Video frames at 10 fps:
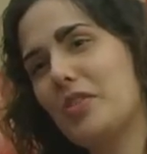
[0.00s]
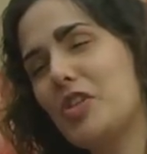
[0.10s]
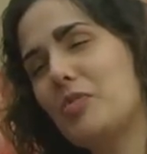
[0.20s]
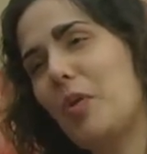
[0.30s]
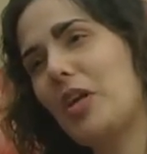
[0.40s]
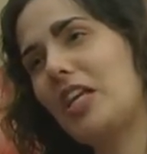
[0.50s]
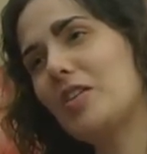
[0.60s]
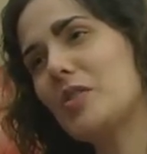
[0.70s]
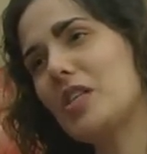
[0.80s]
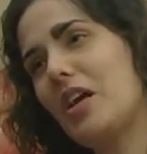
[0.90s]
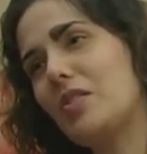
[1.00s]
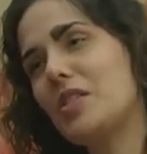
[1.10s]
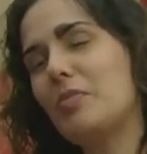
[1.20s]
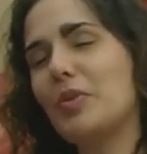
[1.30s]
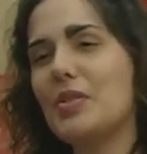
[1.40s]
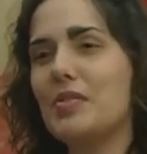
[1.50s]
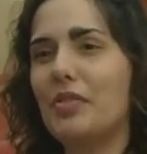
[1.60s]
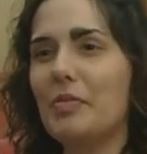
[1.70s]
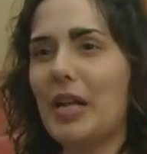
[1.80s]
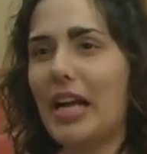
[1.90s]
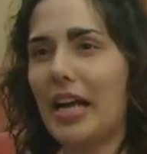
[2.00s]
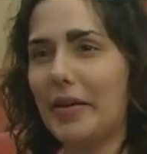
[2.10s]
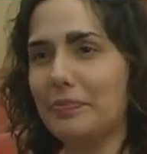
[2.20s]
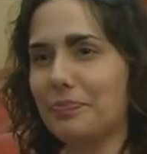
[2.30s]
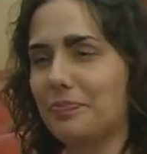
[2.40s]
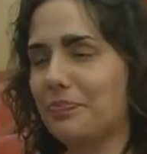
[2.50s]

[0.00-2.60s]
vinte e pouquinhos anos. Depois vim para cá.